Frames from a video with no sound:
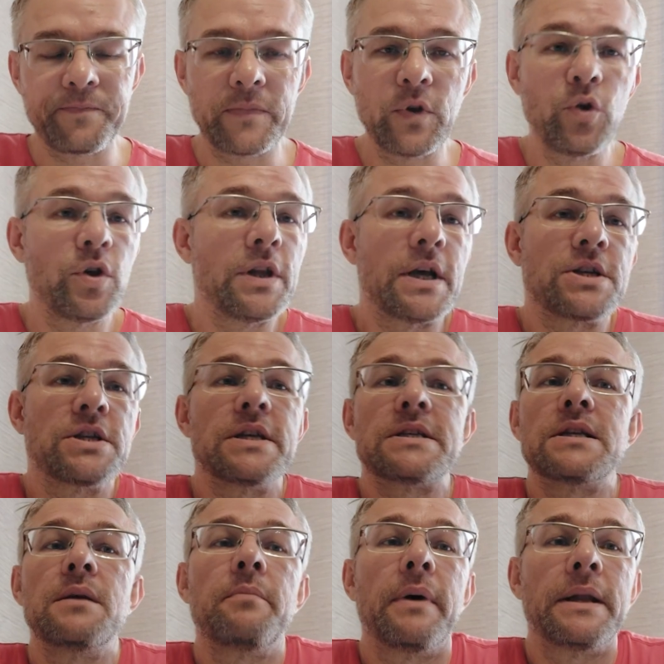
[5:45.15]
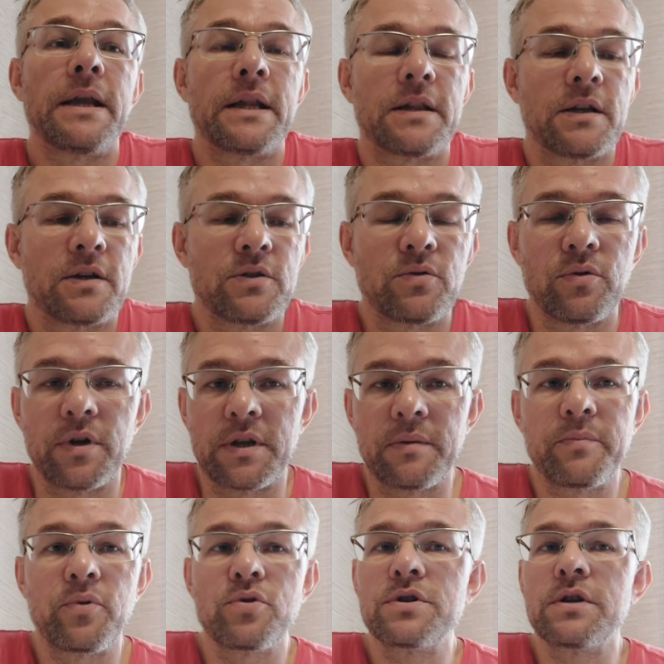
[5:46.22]
Ну и даже если и понятно кто,
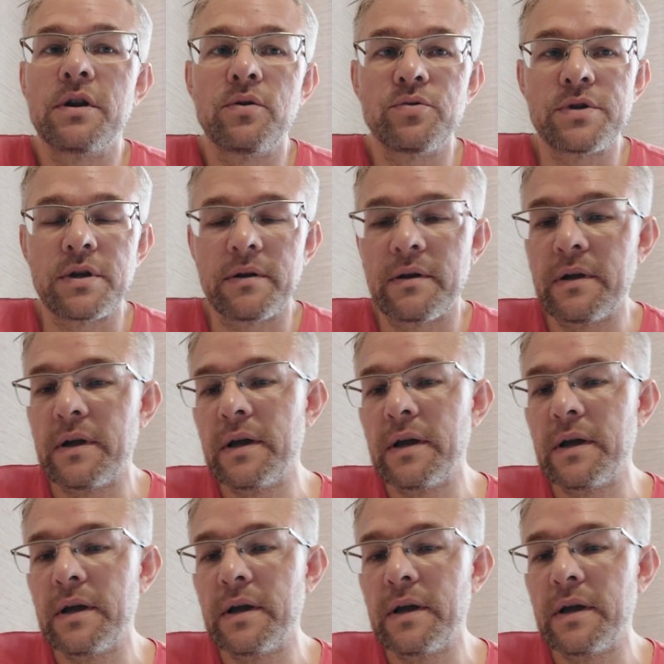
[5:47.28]
это просто люди.